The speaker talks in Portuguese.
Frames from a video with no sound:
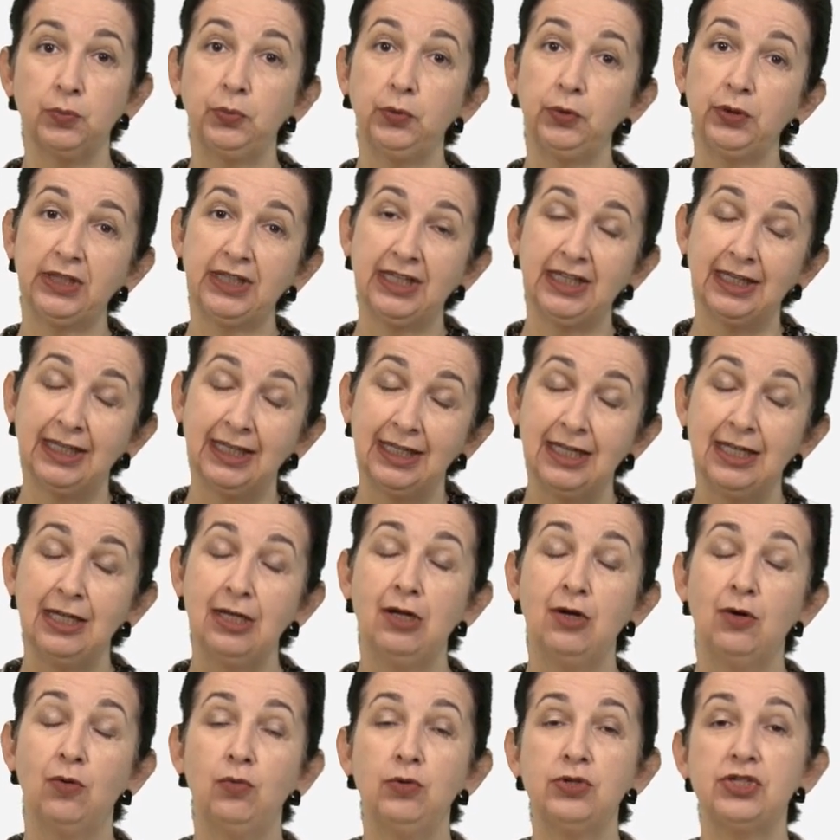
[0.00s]
Por quê?
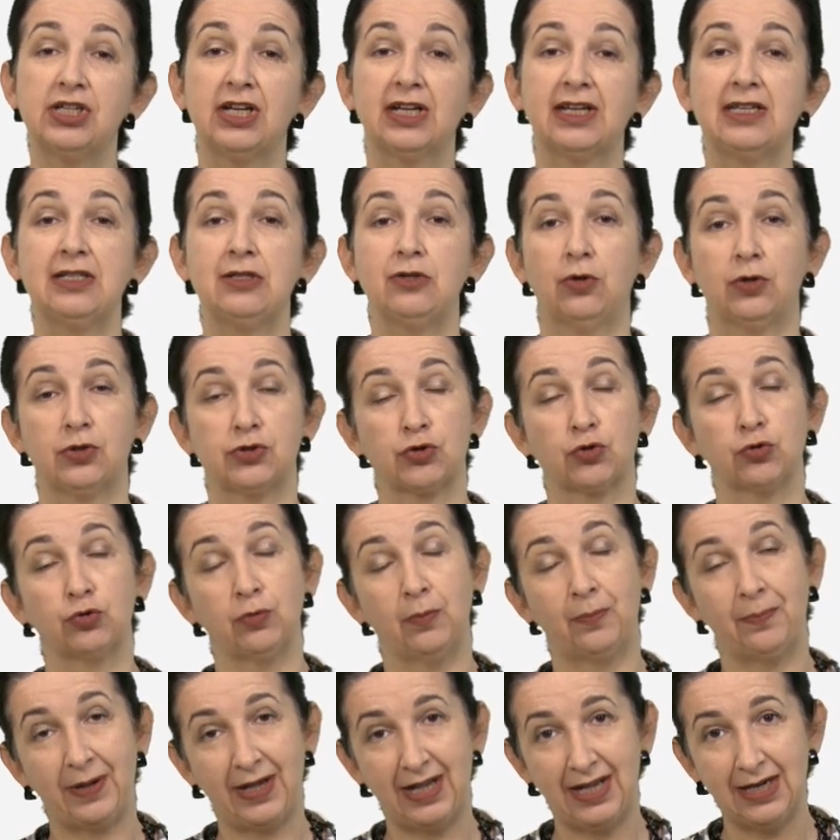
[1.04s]
O diagnóstico
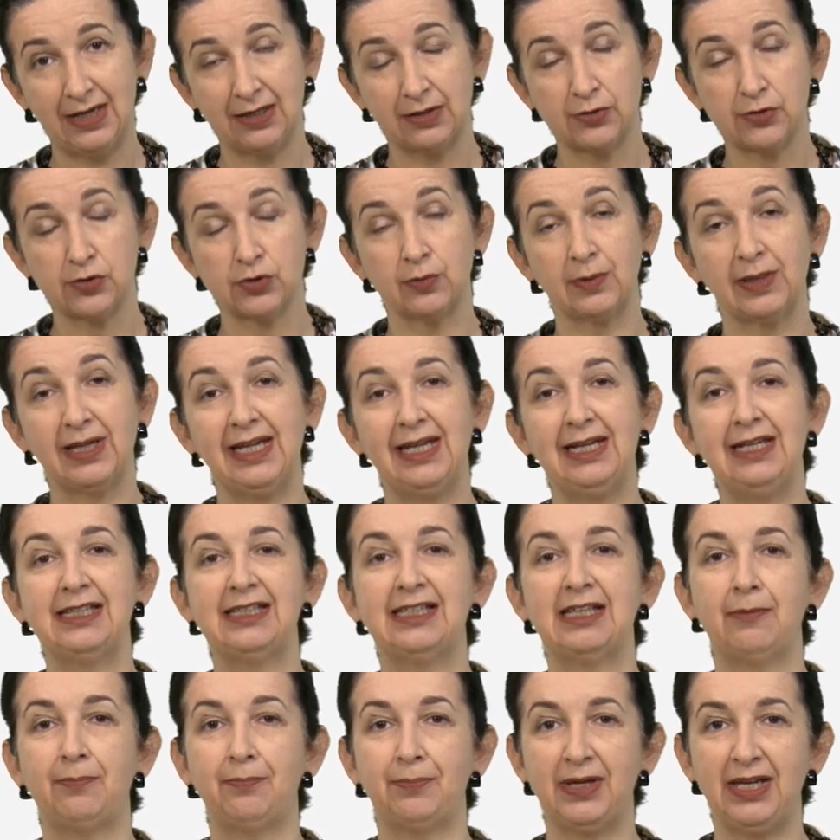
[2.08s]
do Parkinson, ele
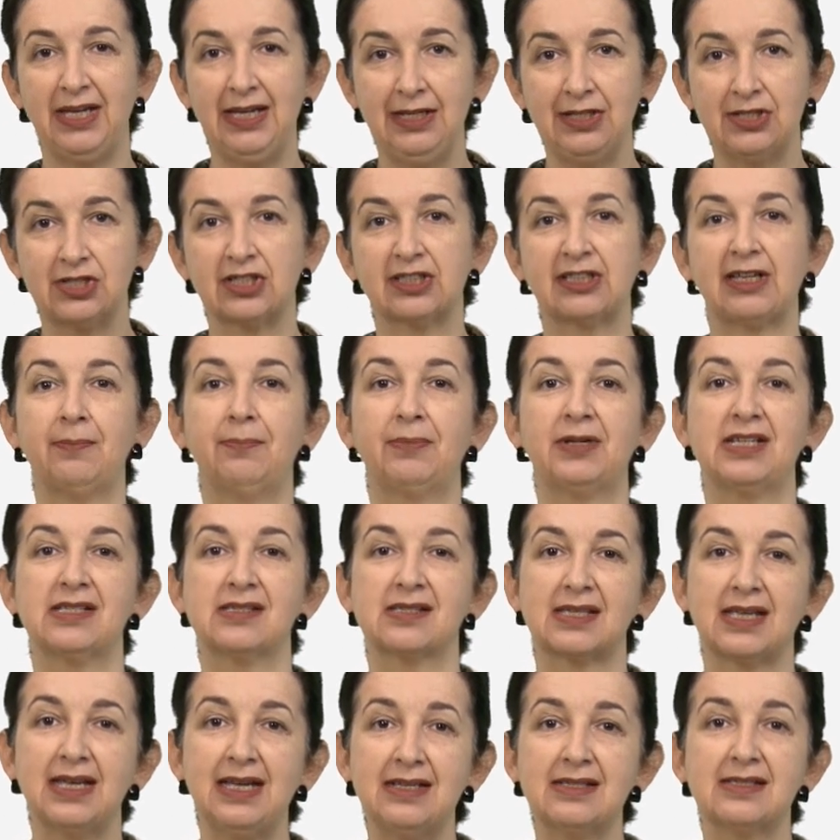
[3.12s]
depende da
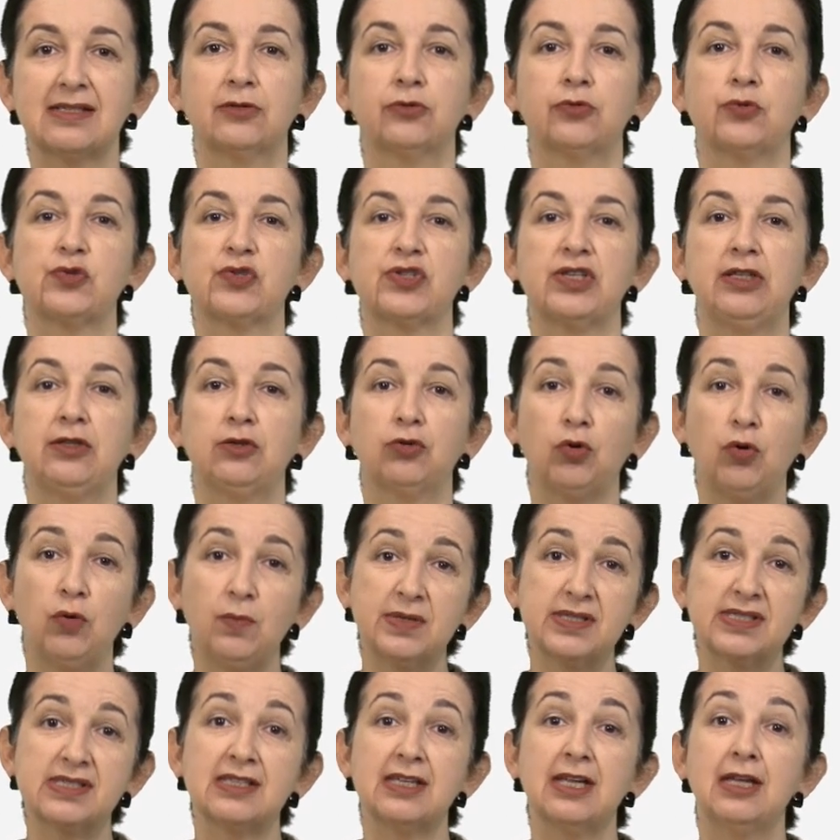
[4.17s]
presença dos
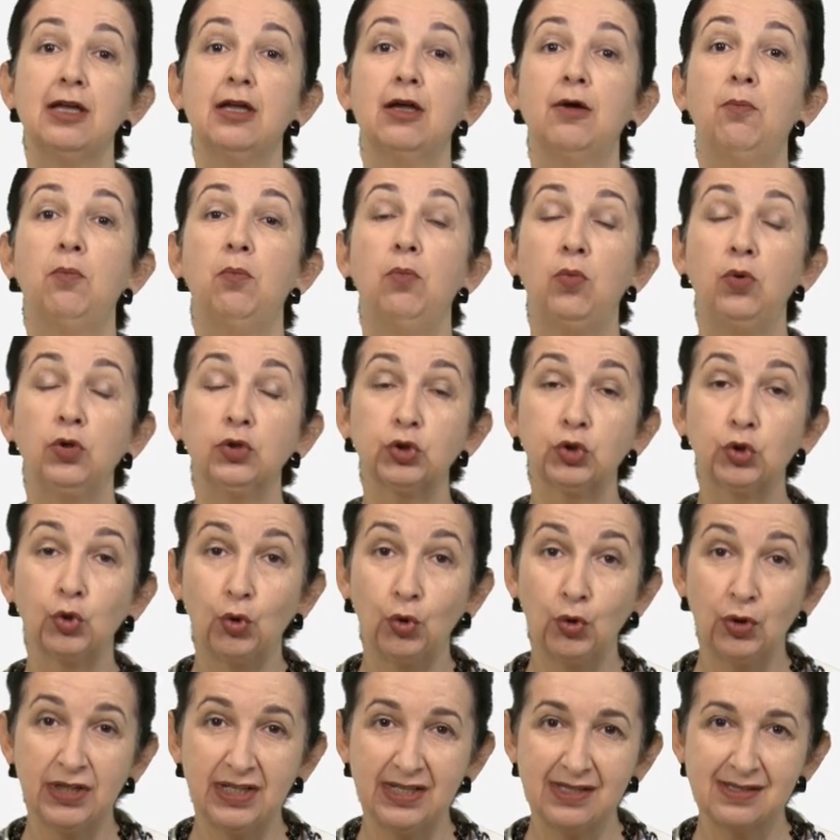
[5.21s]
sintomas
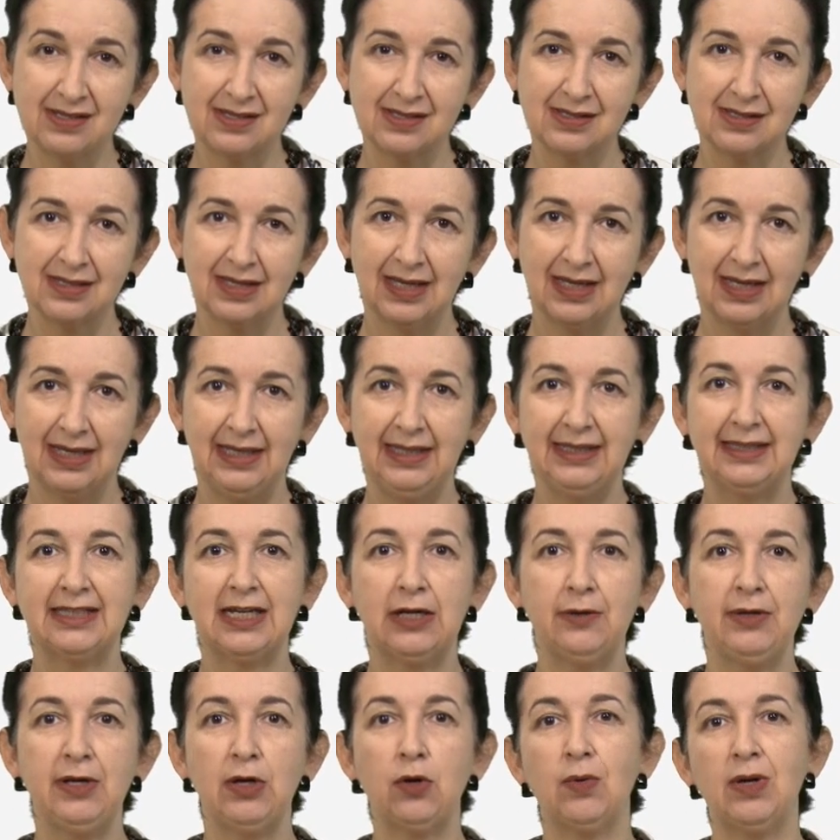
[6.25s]
motores.
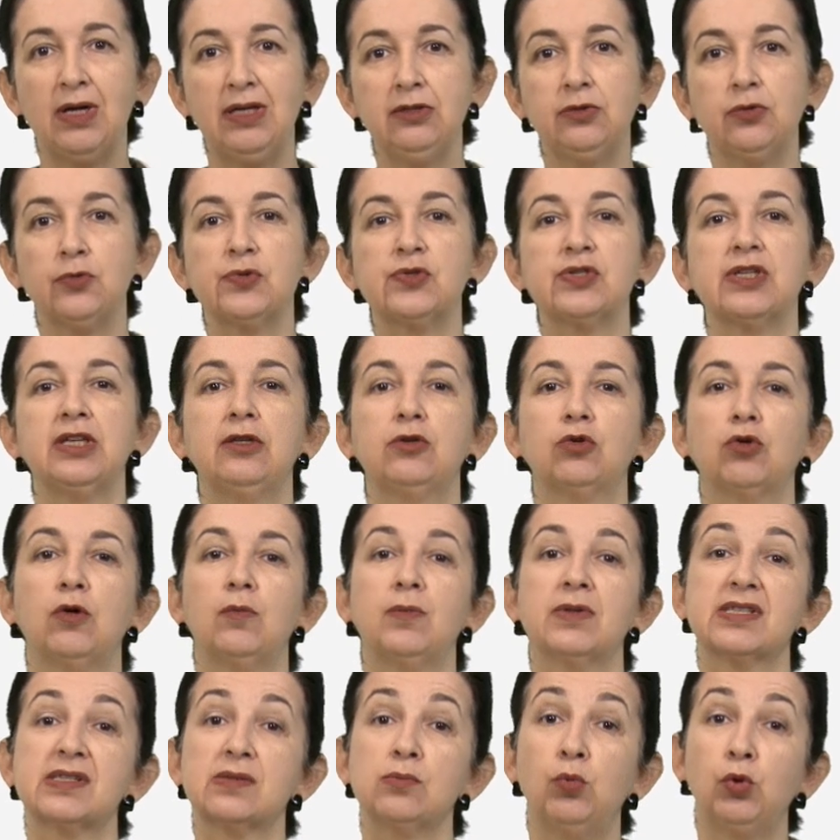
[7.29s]
Então, enquanto os
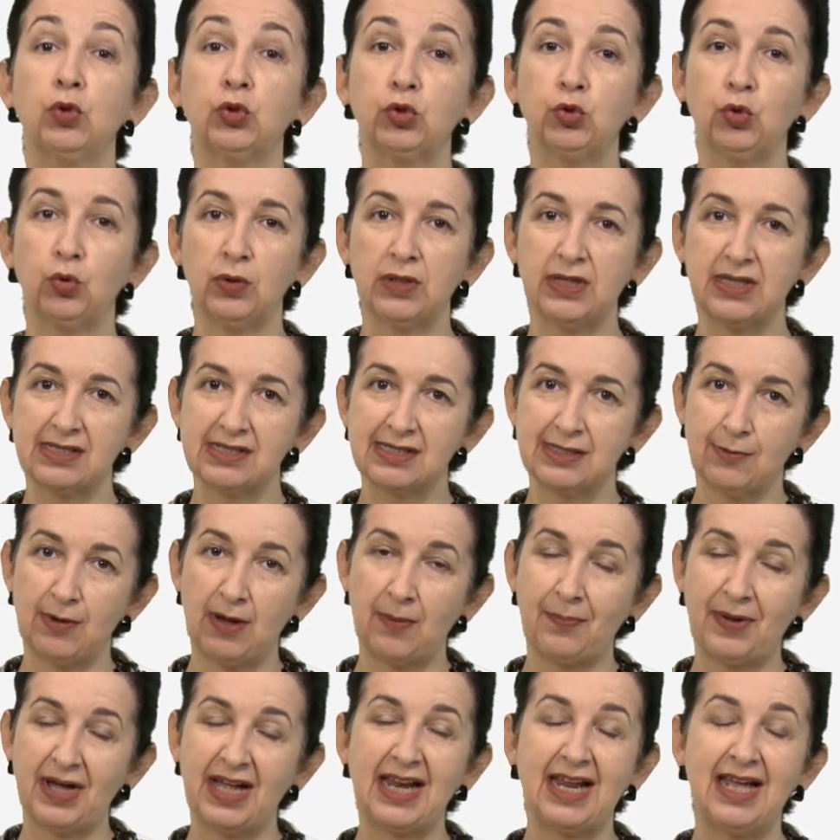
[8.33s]
sintomas motores não
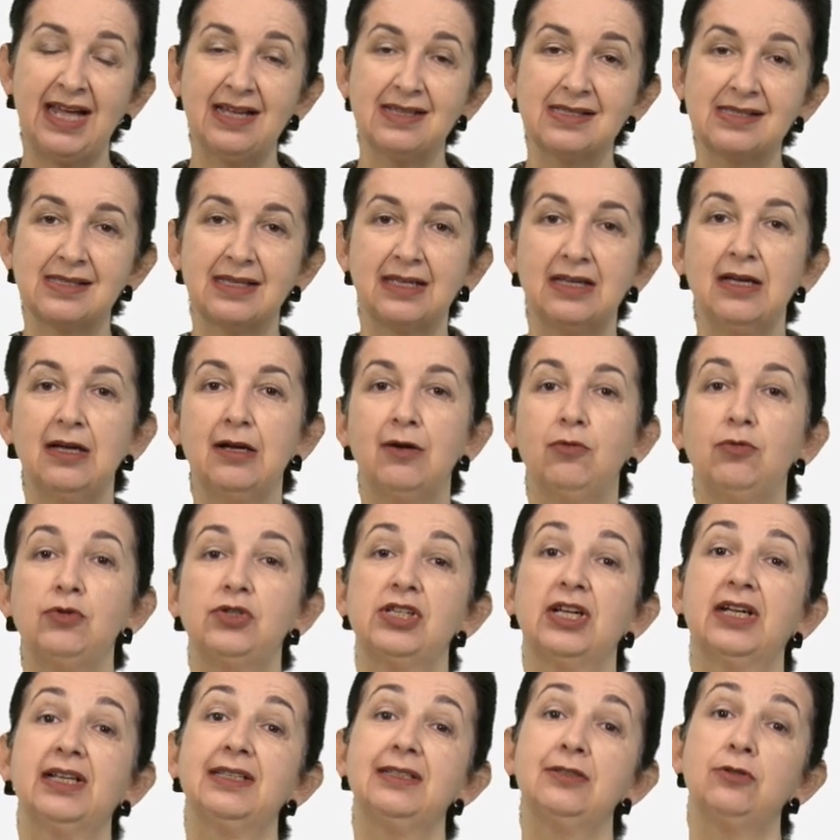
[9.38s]
aparecem, o
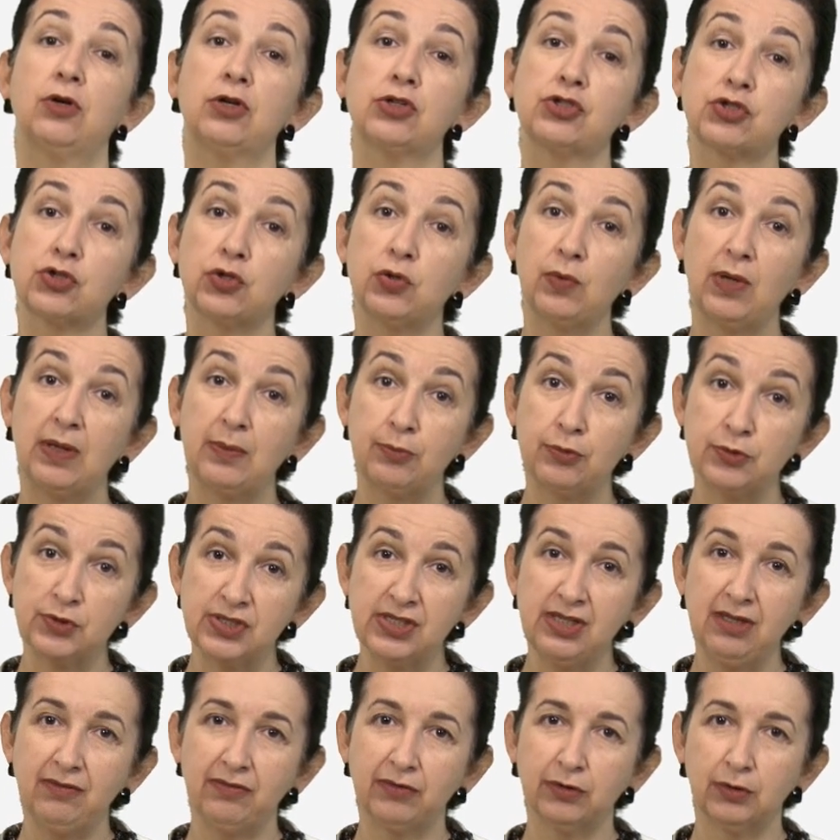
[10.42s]
diagnóstico não é
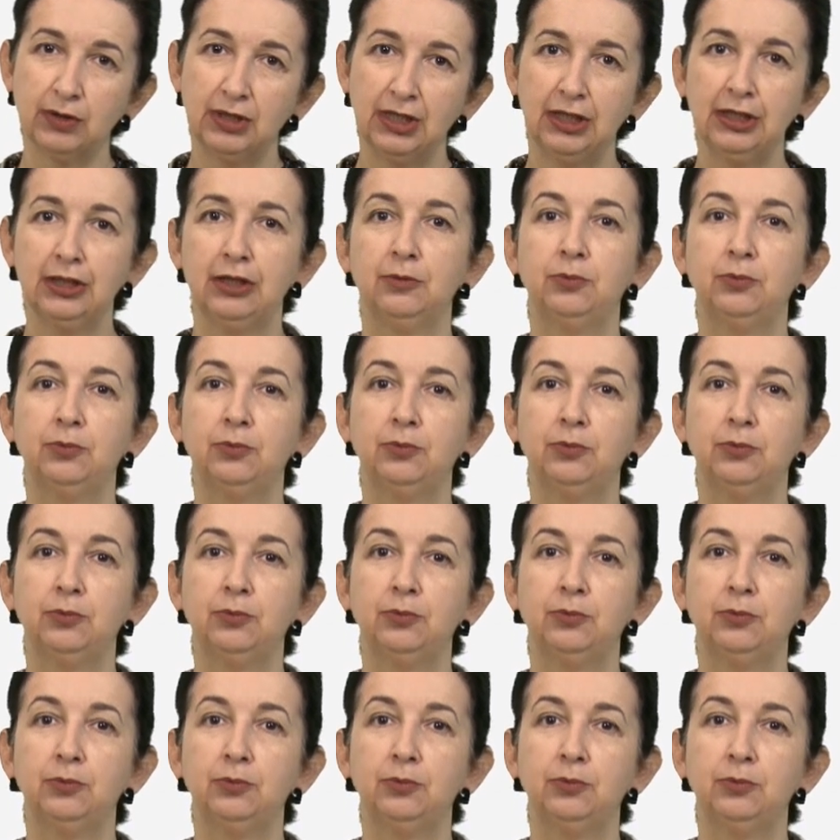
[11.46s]
possível.